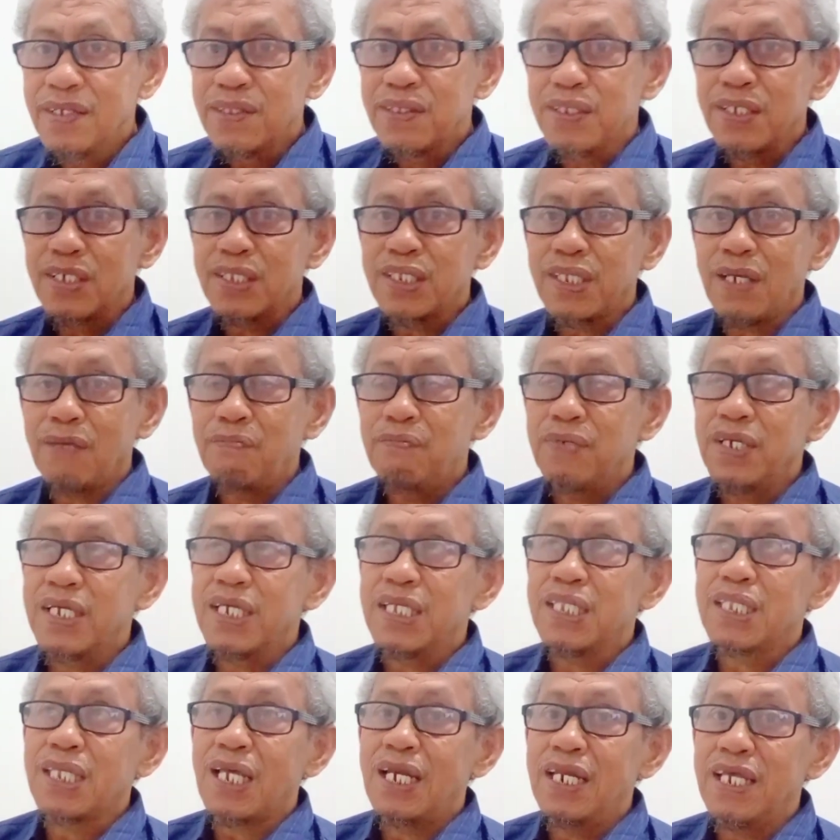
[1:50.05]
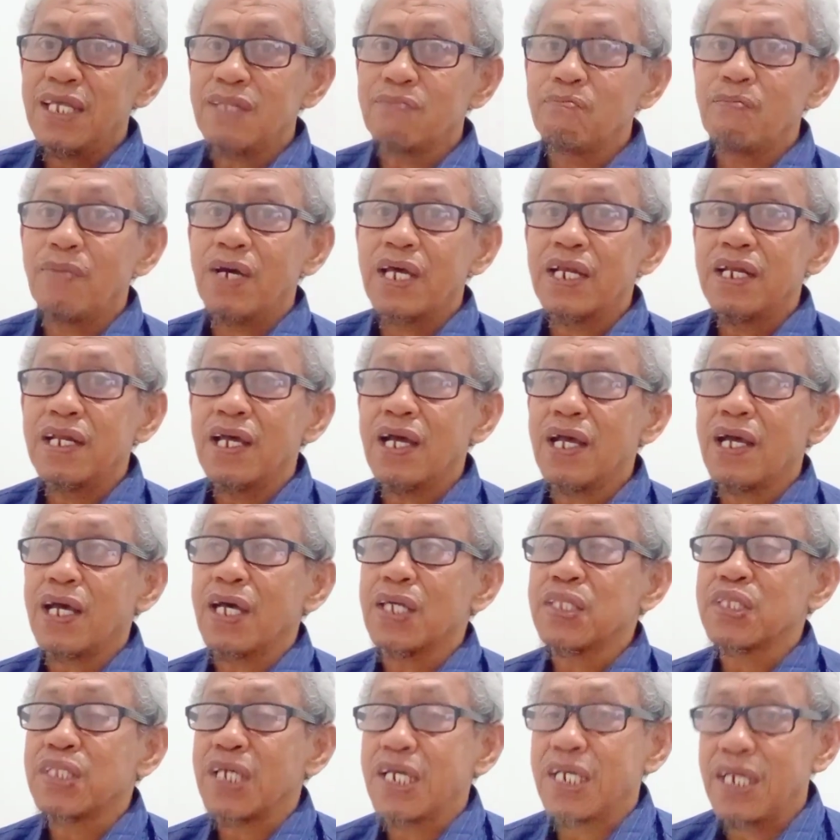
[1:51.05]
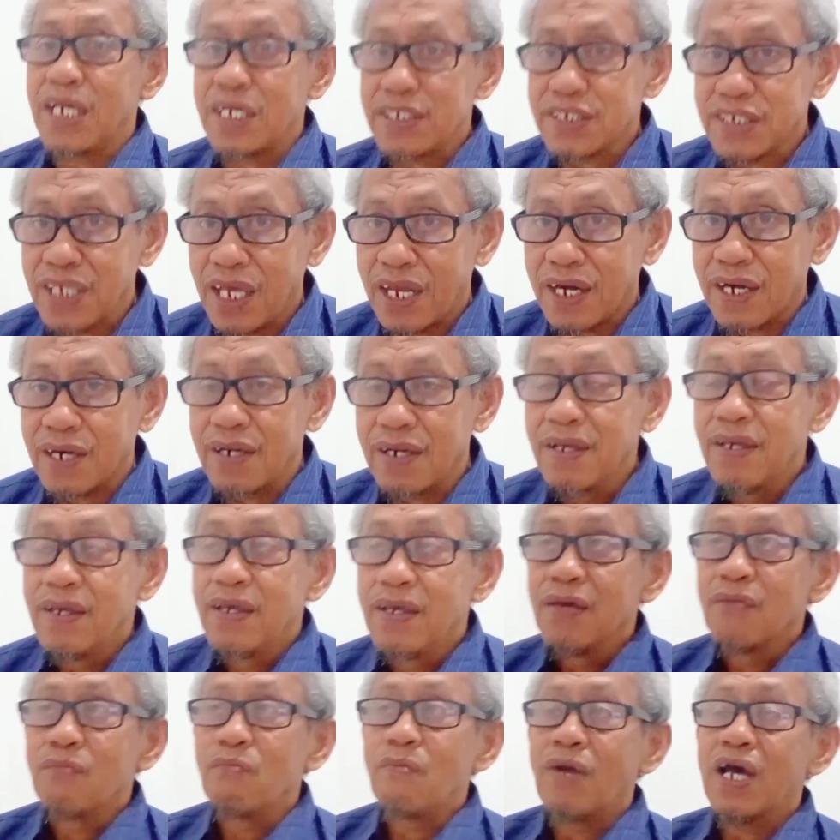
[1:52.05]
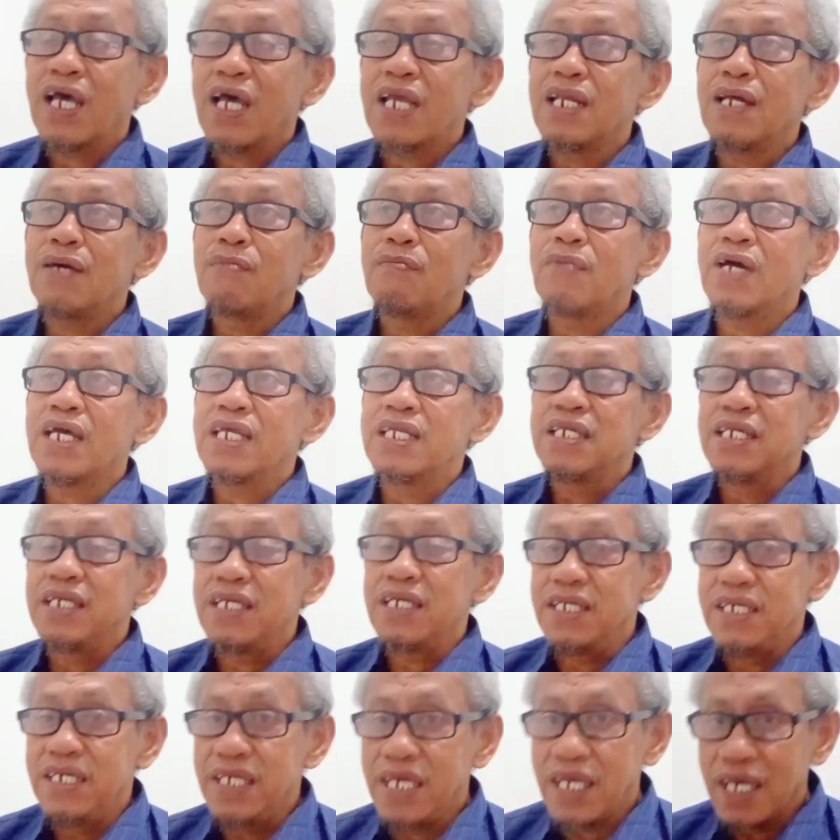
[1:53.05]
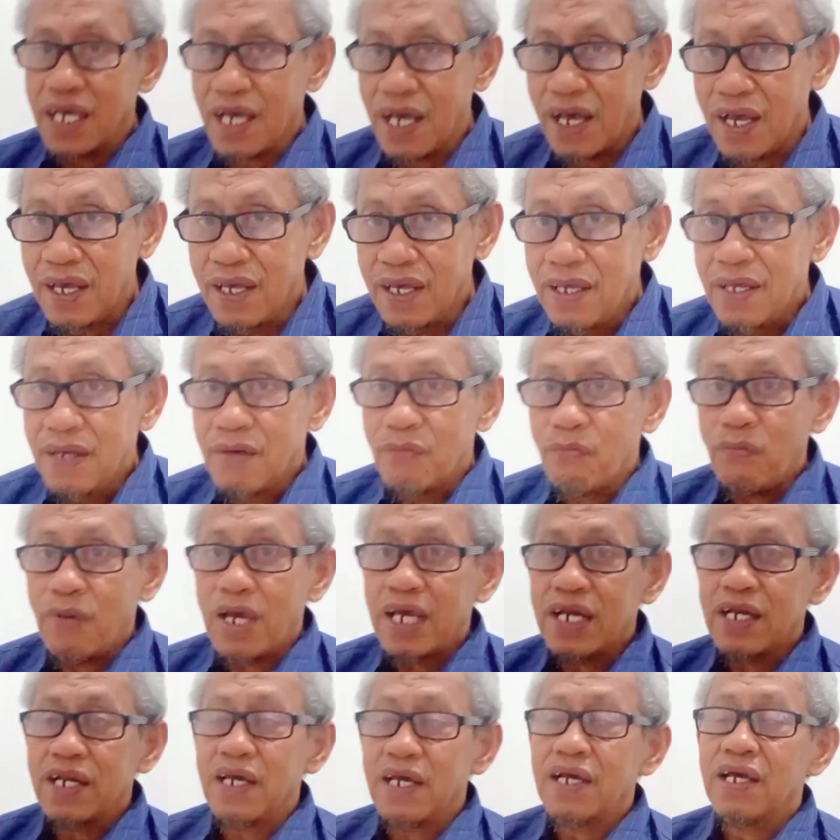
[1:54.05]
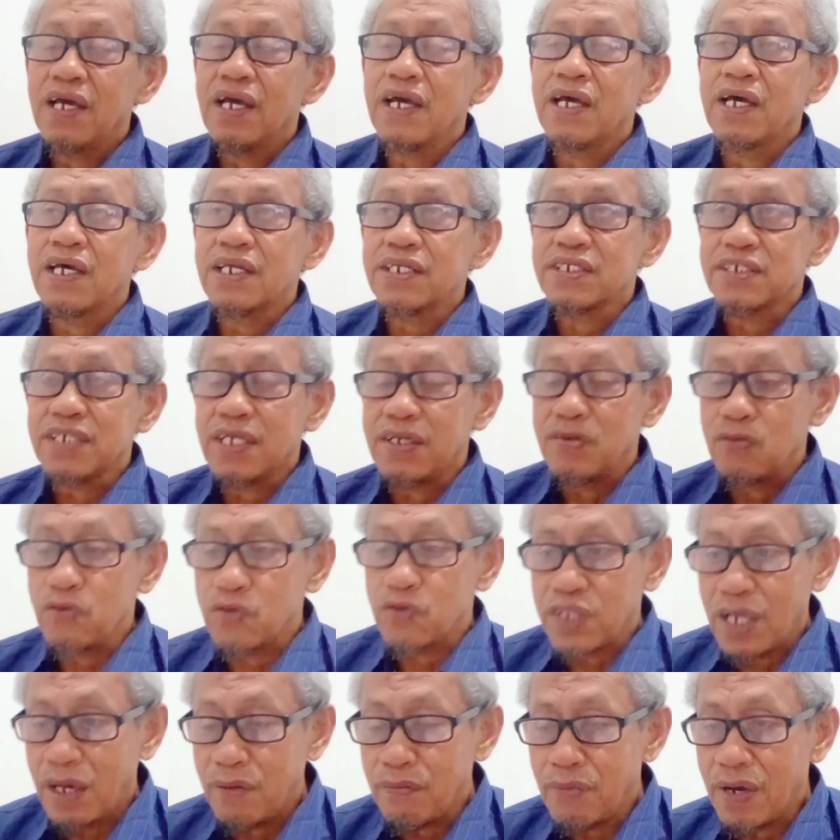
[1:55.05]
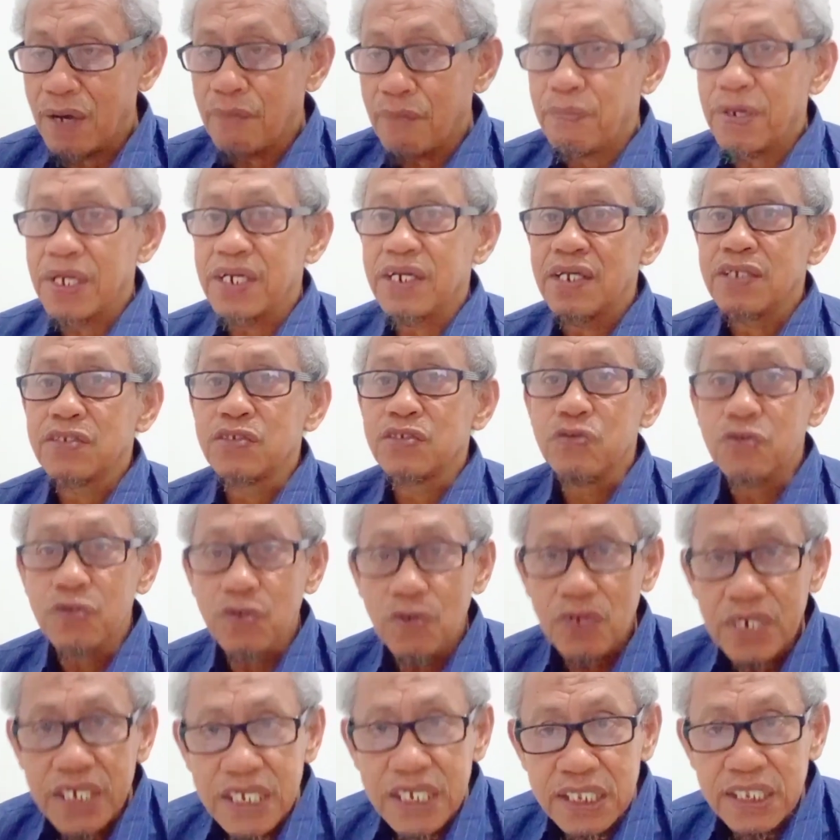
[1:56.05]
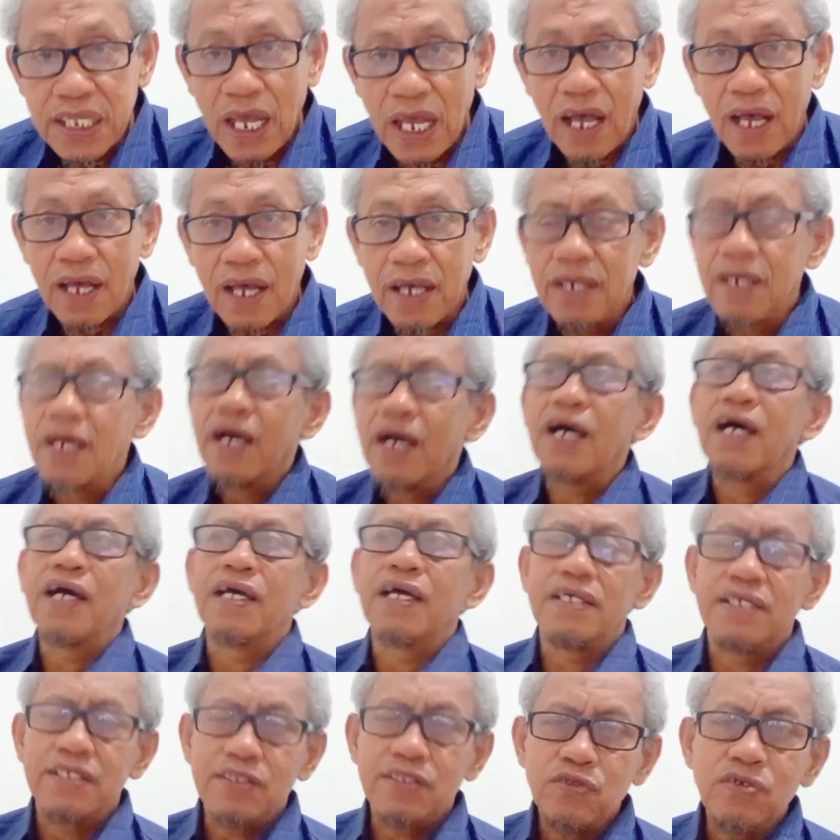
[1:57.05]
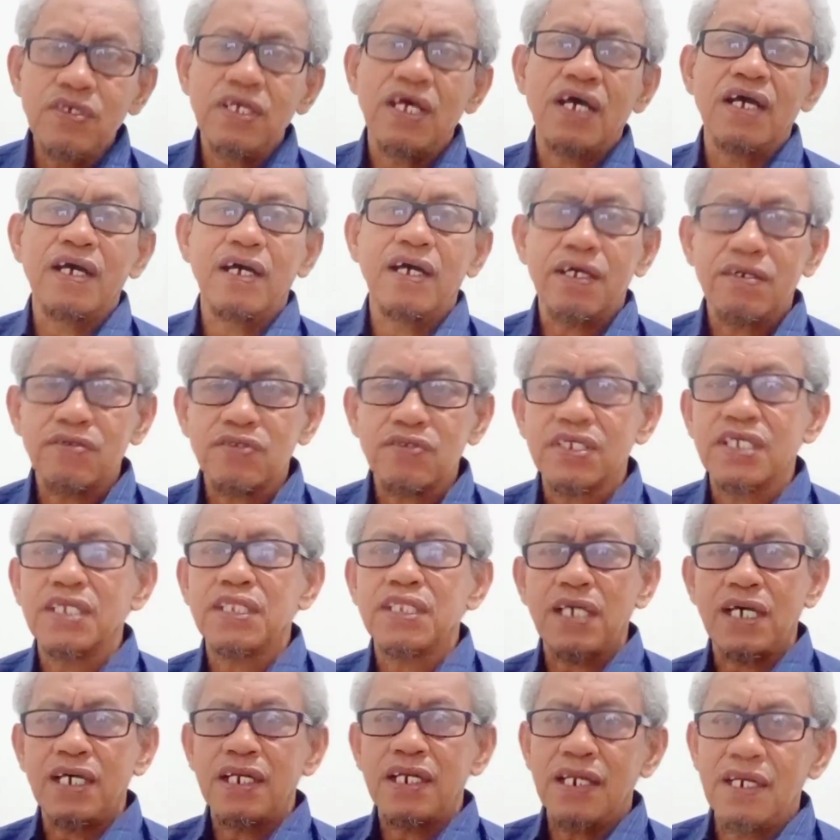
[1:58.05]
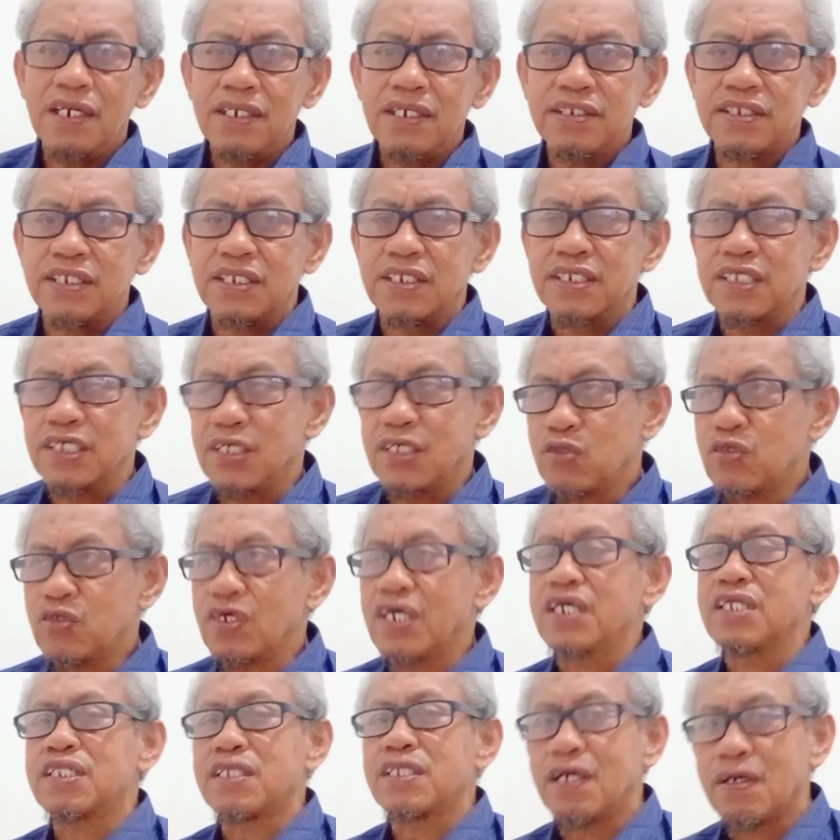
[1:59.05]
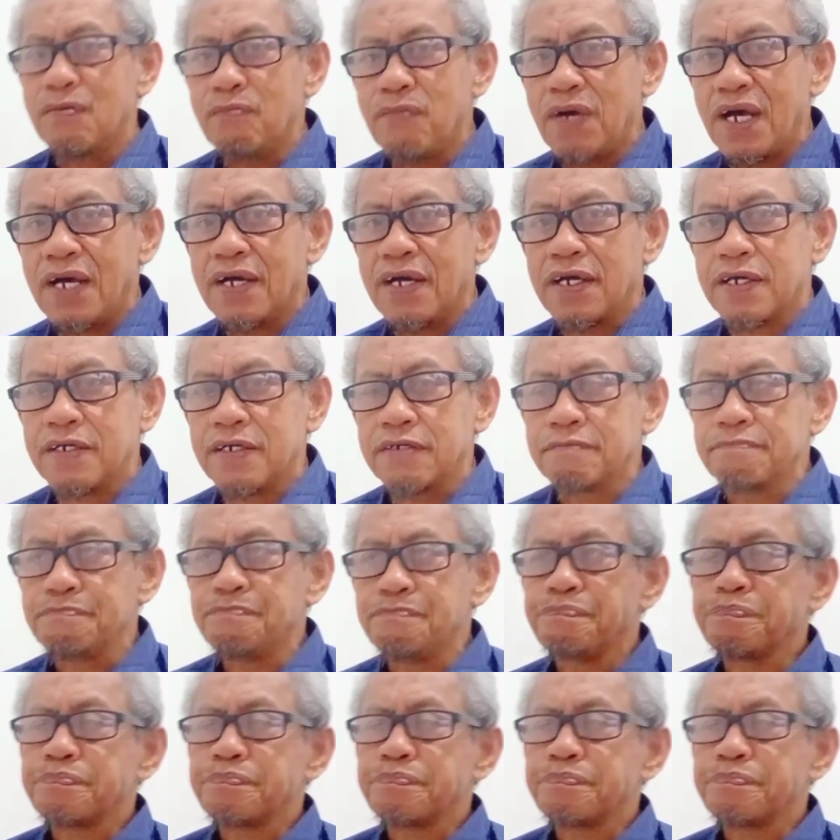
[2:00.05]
Tetapi kita lihat mana kata dasar, mana main idea, mana gagasan utama pada judul kita Nah, itu yang harus kita analisis, itu yang kita kembangkan.